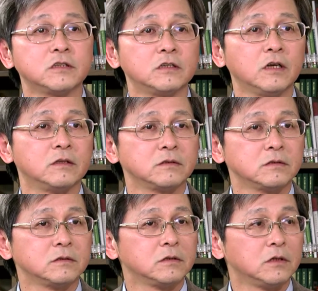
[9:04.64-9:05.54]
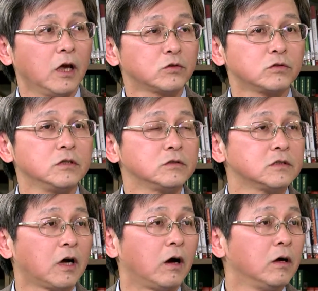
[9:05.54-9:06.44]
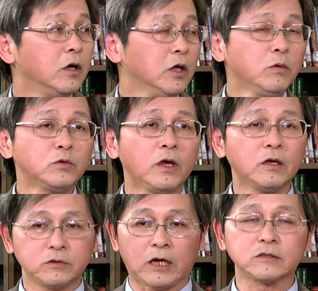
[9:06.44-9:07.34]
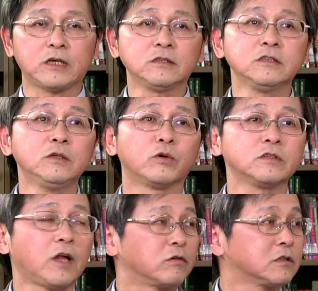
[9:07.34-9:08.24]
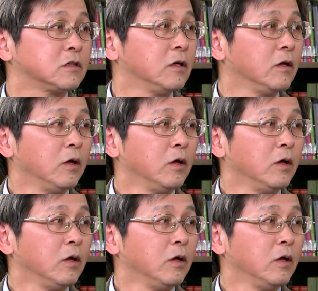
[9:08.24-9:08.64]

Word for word: 责任也要重新思考，因为对，假假设今天我是导师。